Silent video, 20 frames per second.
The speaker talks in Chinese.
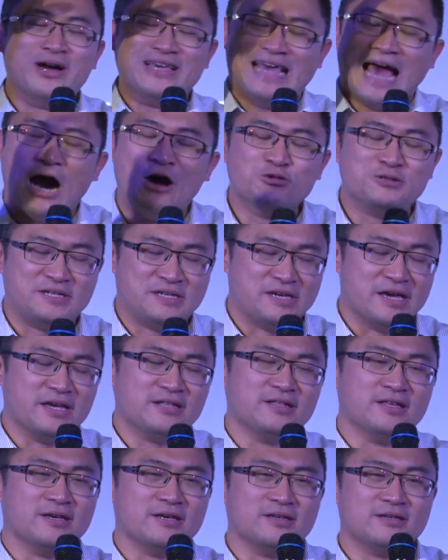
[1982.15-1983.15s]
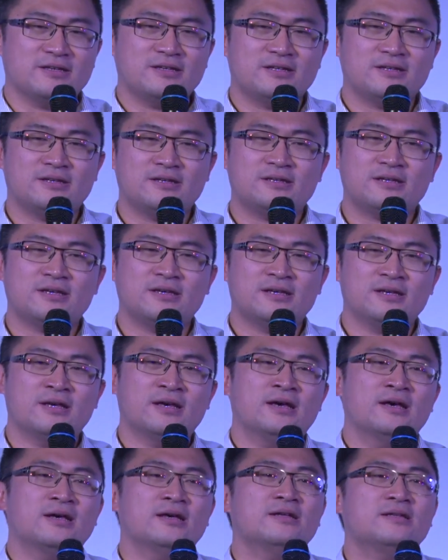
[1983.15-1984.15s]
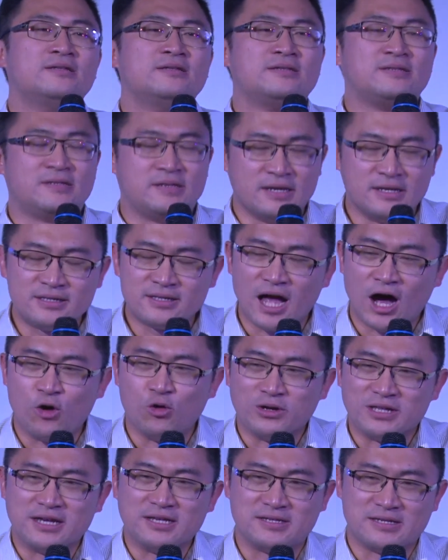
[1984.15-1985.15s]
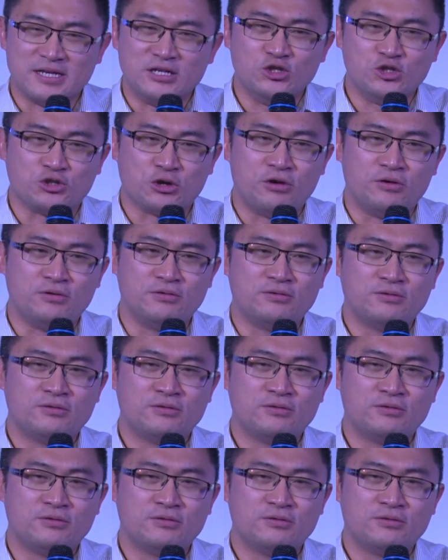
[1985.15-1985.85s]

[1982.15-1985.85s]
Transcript: 我邀请你，我邀请你进到我的心中，